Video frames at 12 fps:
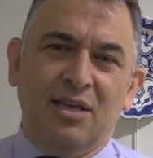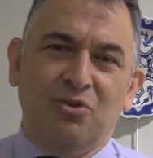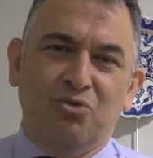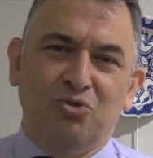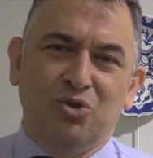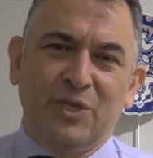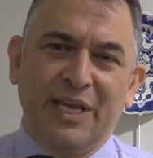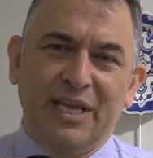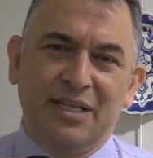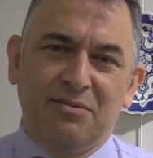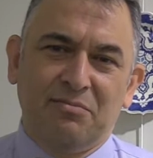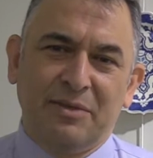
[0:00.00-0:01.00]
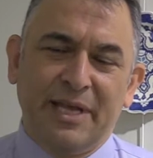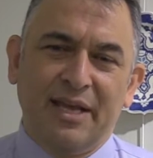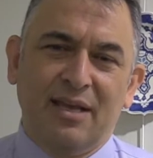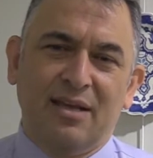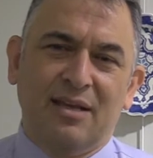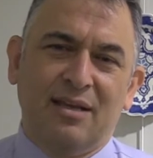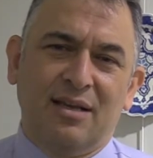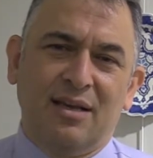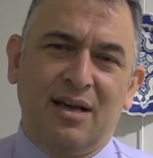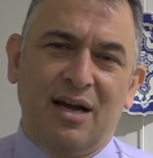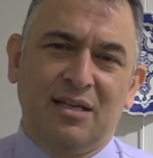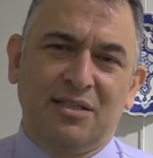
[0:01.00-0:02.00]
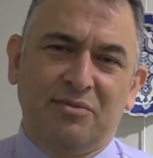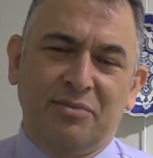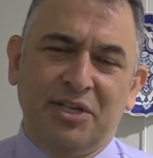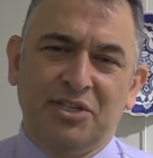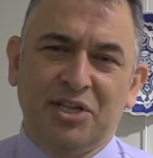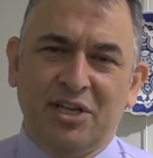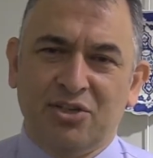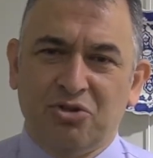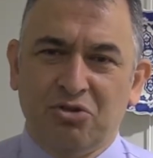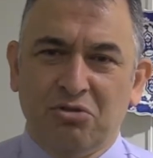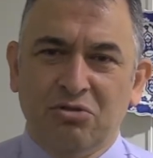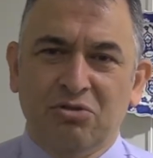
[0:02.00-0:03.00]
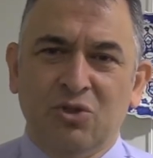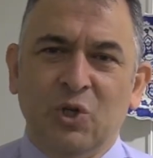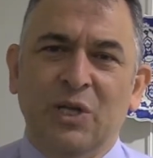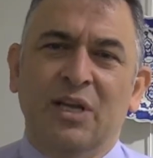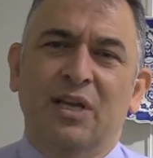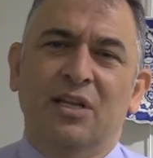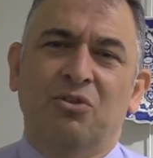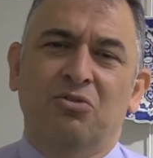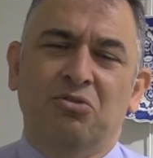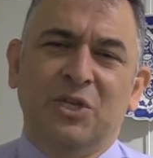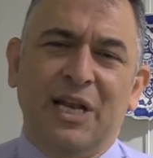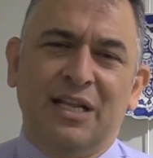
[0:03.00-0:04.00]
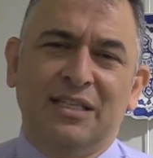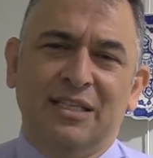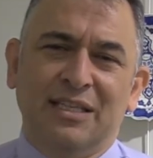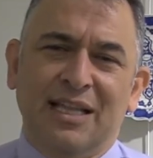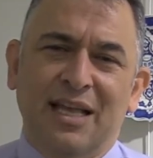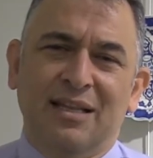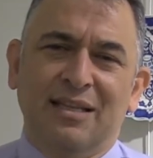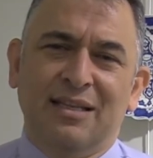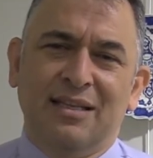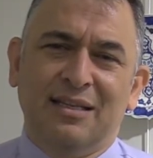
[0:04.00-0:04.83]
yüz yüze eğitimde e, arttırmaya çalışıyoruz. Türk sanatından e,